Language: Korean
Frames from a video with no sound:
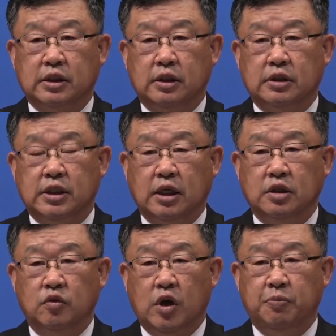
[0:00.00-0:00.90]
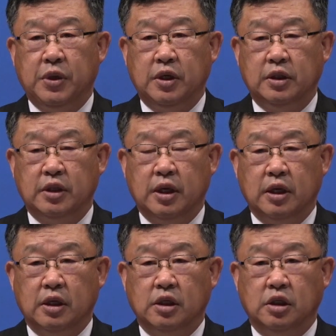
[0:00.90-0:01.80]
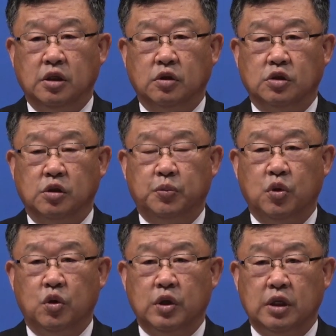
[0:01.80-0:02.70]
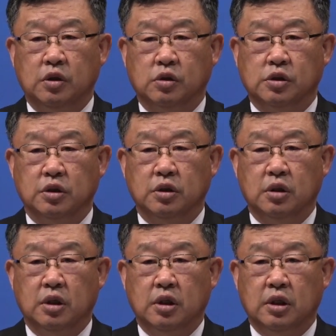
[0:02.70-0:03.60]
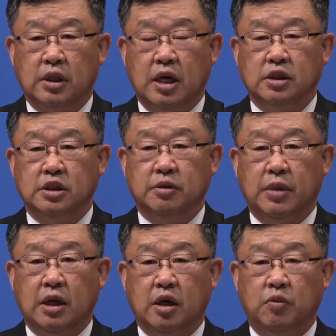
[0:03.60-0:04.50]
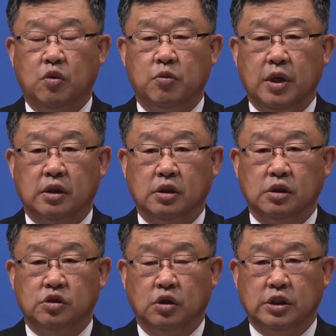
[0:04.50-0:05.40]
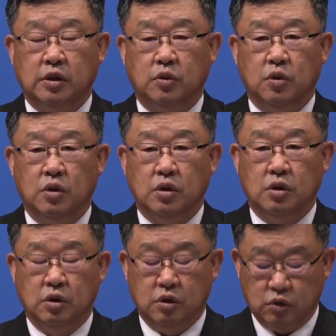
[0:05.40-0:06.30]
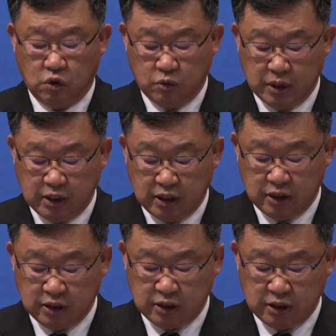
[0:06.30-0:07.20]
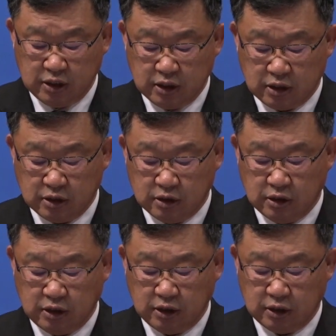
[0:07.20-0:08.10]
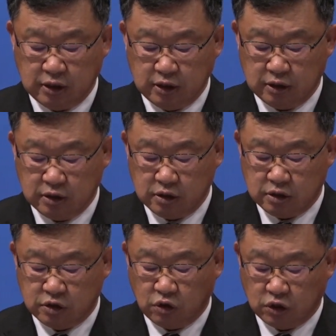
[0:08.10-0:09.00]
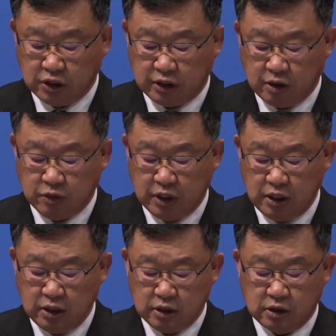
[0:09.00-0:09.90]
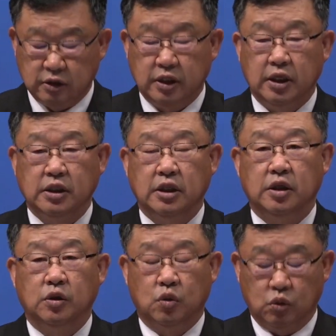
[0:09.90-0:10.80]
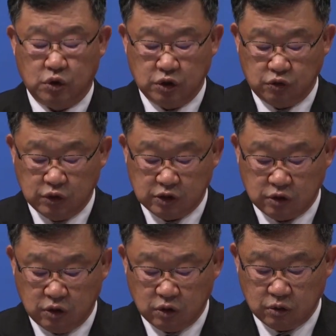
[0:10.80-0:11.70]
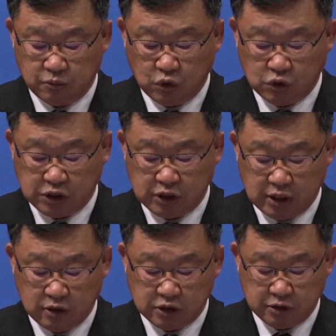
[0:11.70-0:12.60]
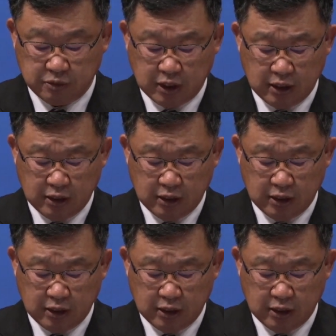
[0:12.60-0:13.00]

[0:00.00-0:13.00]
작은 화폐인데 이것을 표현하는 것은 당시 마가복음의 그 저자로 어, 로마인들이 그 썼기 때문에 그들의 이해를 돕기 위해서 표시한 것입니다.